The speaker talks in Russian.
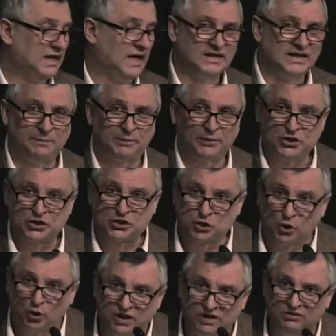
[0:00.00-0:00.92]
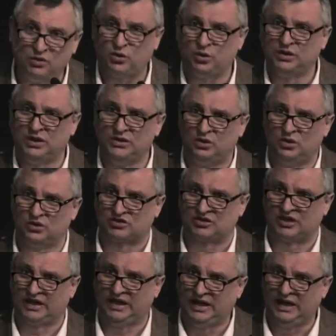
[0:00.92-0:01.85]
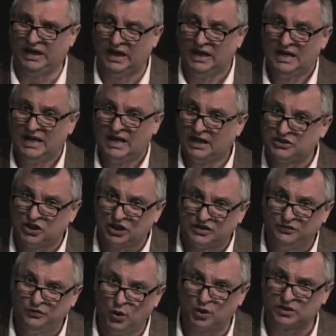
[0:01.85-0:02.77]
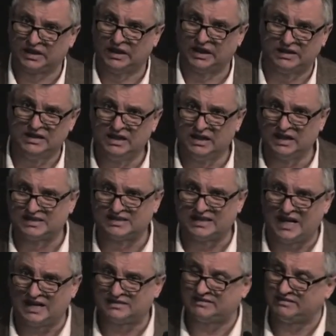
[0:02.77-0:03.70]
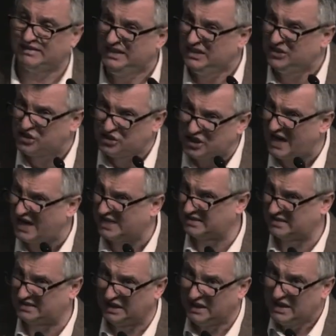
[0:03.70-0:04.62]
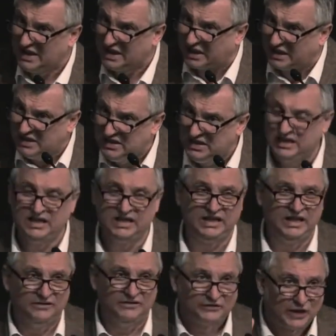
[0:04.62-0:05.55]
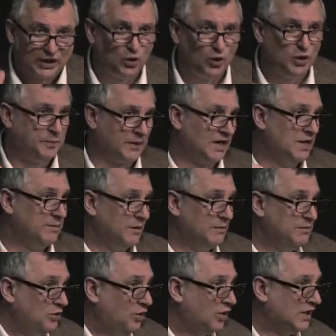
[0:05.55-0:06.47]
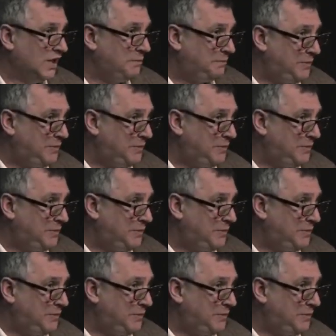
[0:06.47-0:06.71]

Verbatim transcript: когда пришел Навуходоносор. И четвертая книга царств, и часть книги второй Паралипоменон